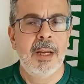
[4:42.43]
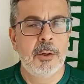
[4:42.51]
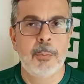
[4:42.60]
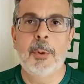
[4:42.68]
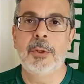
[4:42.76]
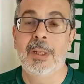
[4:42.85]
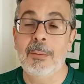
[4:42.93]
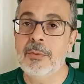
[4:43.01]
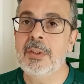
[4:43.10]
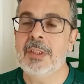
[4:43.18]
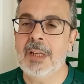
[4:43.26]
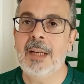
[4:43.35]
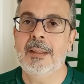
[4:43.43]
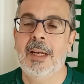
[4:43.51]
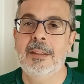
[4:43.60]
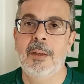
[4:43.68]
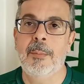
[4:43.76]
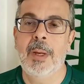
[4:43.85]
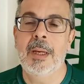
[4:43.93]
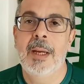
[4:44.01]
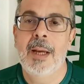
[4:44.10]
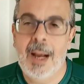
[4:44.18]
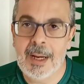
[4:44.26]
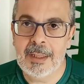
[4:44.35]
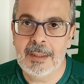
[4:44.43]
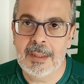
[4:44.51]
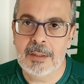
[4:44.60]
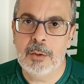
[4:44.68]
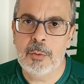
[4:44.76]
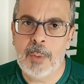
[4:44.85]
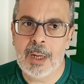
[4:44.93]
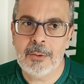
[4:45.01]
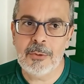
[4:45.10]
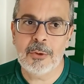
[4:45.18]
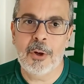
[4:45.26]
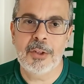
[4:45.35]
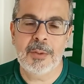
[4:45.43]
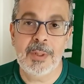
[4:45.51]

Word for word: Não podemos descartar também a grandeza do Marcos Rocha.